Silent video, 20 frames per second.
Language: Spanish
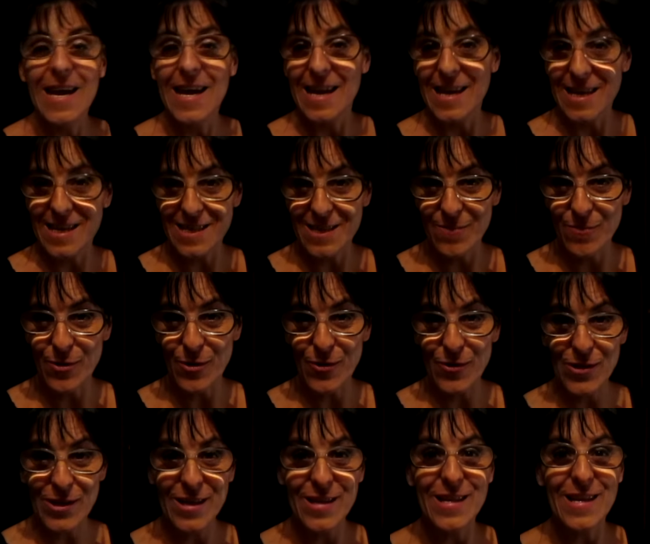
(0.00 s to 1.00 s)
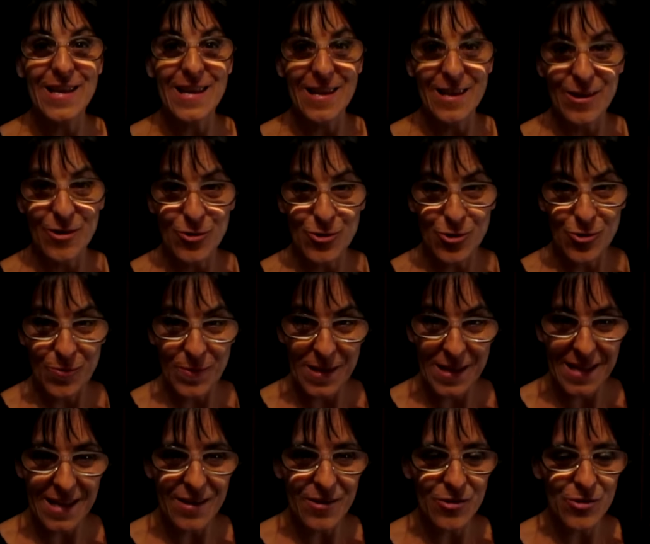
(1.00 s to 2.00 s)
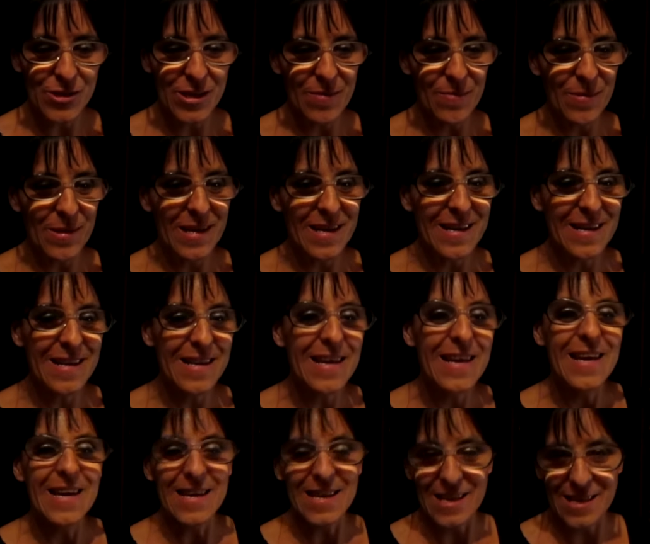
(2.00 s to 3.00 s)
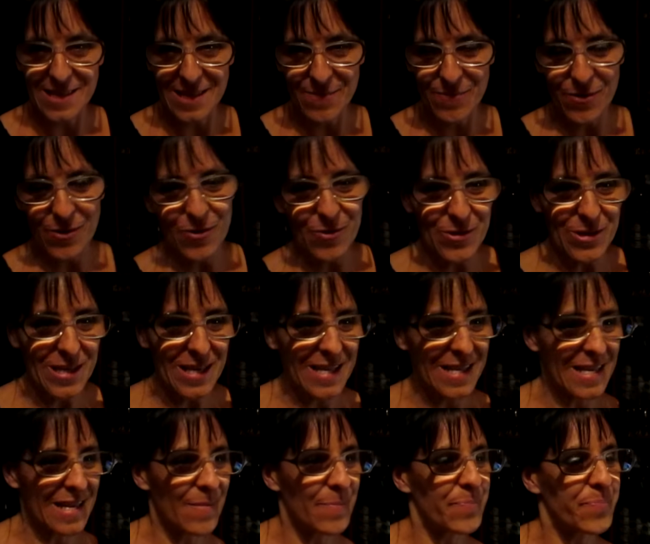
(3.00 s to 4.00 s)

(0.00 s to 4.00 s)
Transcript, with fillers: Ella está muy contenta, ya lee los comentarios también y está muy contenta.